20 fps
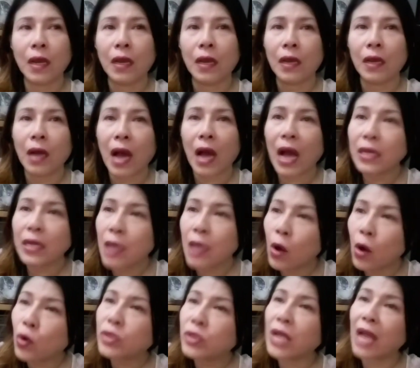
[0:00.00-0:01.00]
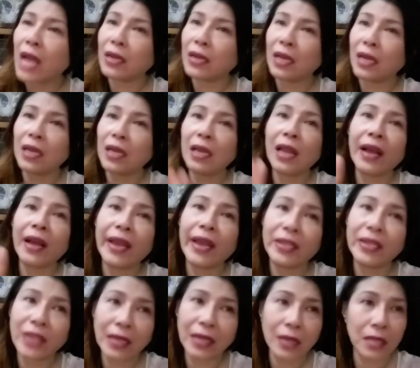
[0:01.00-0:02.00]
Ayaw ko sanang ilagay
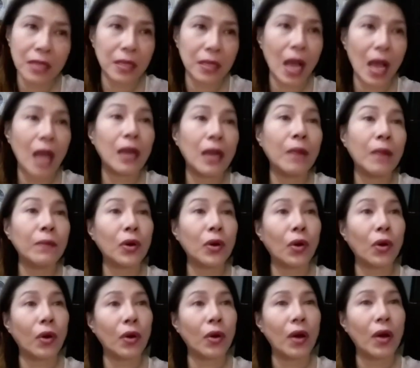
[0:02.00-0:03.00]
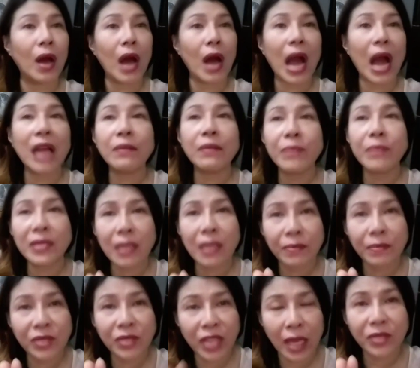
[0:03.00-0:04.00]
dyan kasi alam ko I'll be
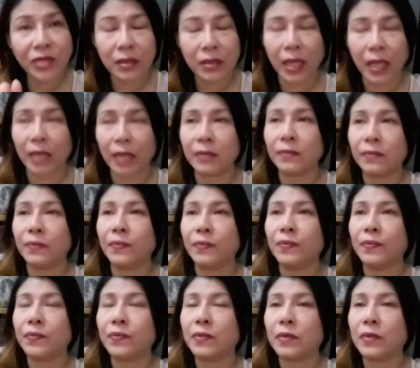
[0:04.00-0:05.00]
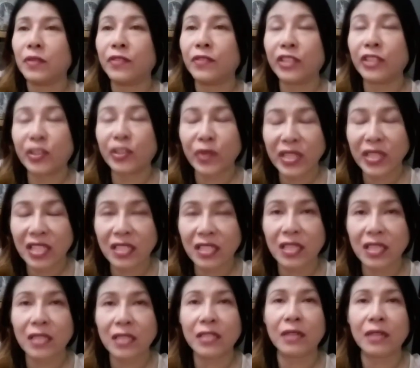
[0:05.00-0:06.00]
subjected for
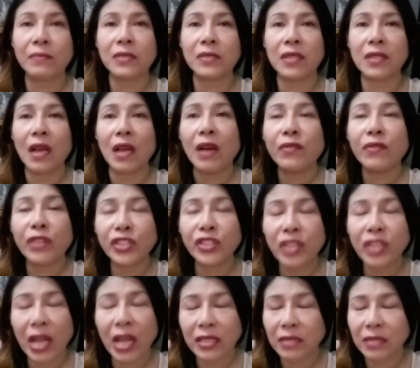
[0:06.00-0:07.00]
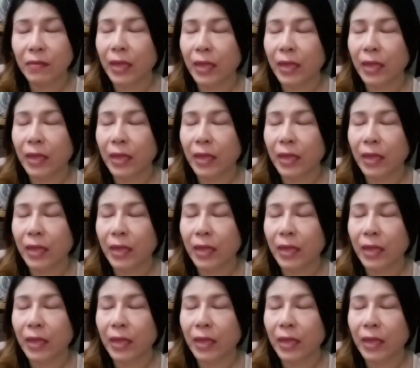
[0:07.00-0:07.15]
criticisms, for judgment,